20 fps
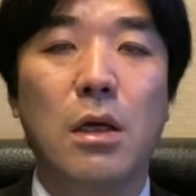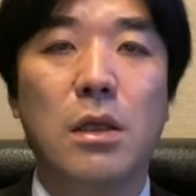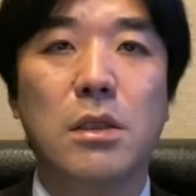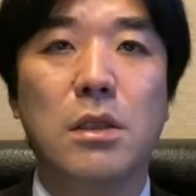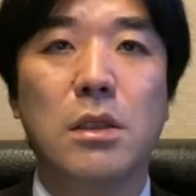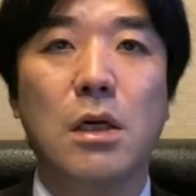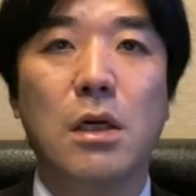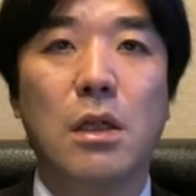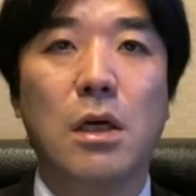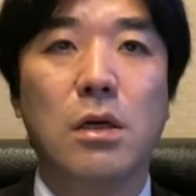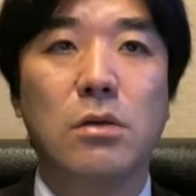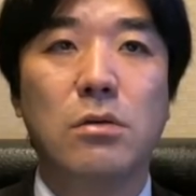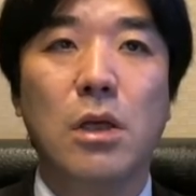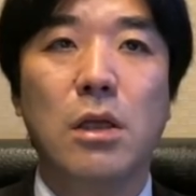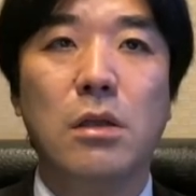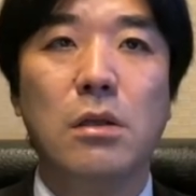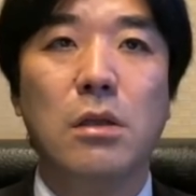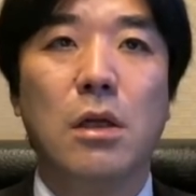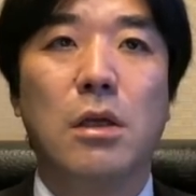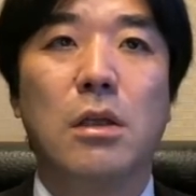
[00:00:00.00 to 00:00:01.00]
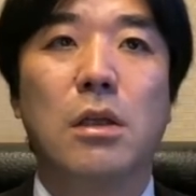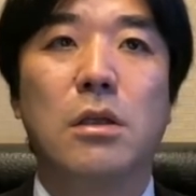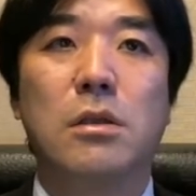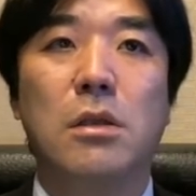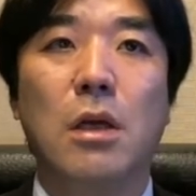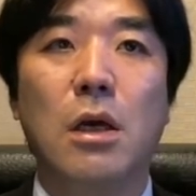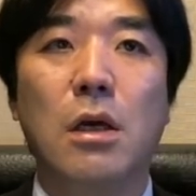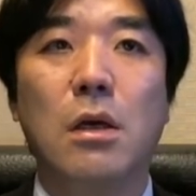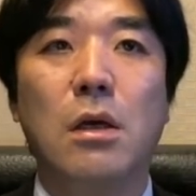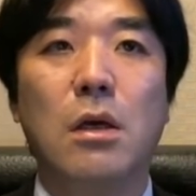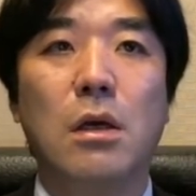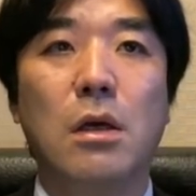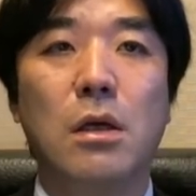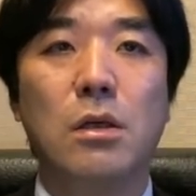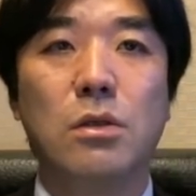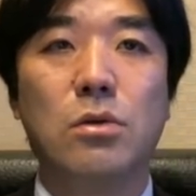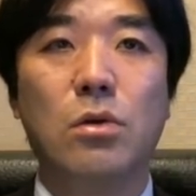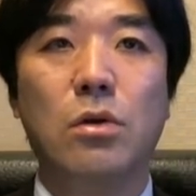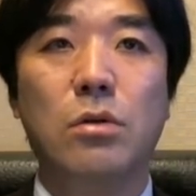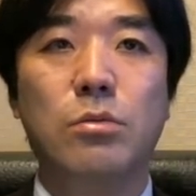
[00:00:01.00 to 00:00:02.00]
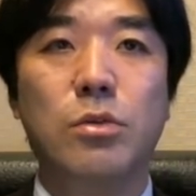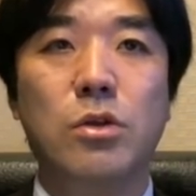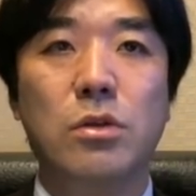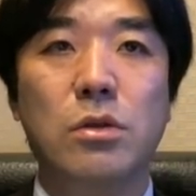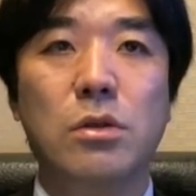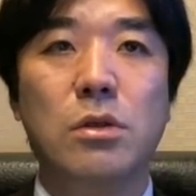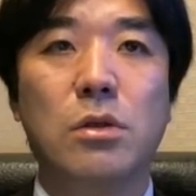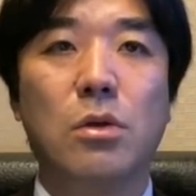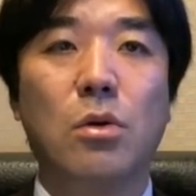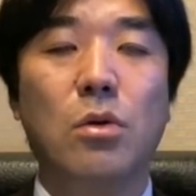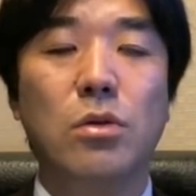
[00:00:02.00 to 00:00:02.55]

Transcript: 市がなくなったらですね、その分